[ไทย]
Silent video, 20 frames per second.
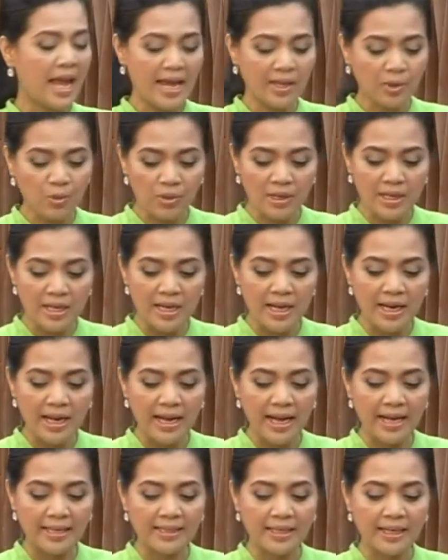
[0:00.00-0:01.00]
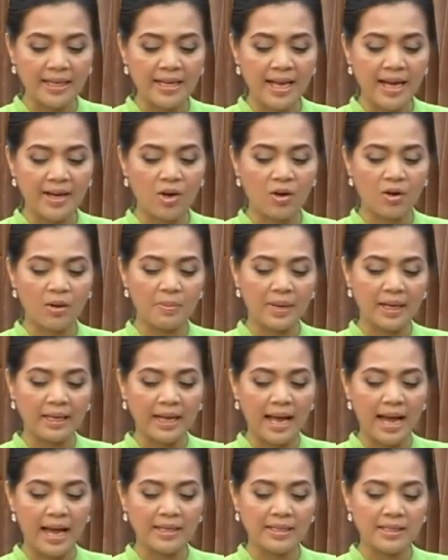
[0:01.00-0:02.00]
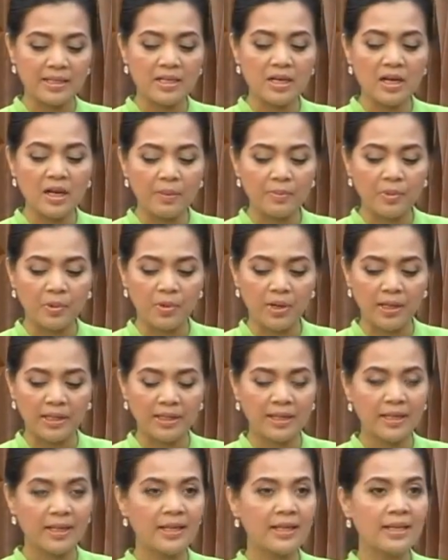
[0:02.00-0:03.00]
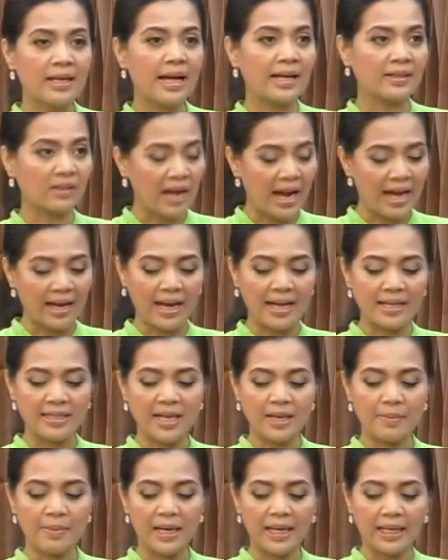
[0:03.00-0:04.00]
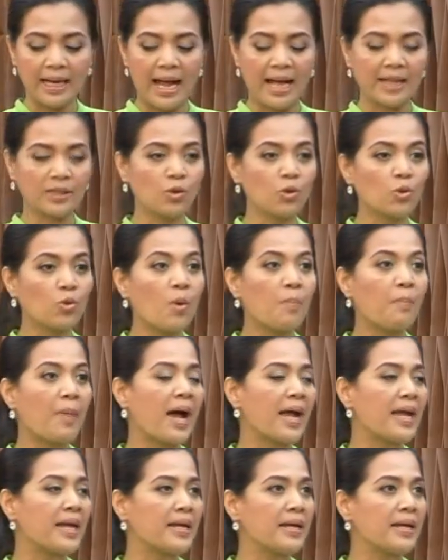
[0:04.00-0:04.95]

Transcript: ไอ้ตัวนี้นะคะจักรยานออกกำลังกายหรือเครื่องคำนวณอัตราการใช้พลังงานทั่วๆไป